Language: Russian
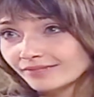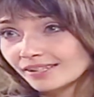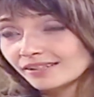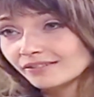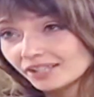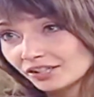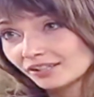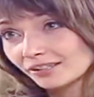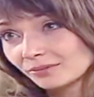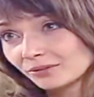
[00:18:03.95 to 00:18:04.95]
Ты
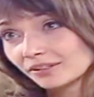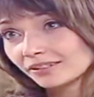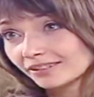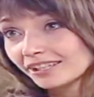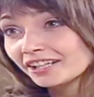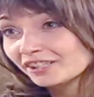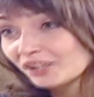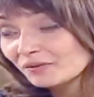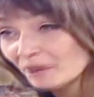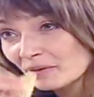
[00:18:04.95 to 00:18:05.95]
издеваешься надо мной?
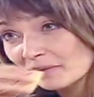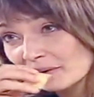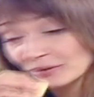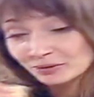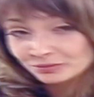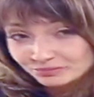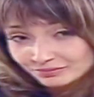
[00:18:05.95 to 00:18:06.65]
Ярская моя мама. Ну,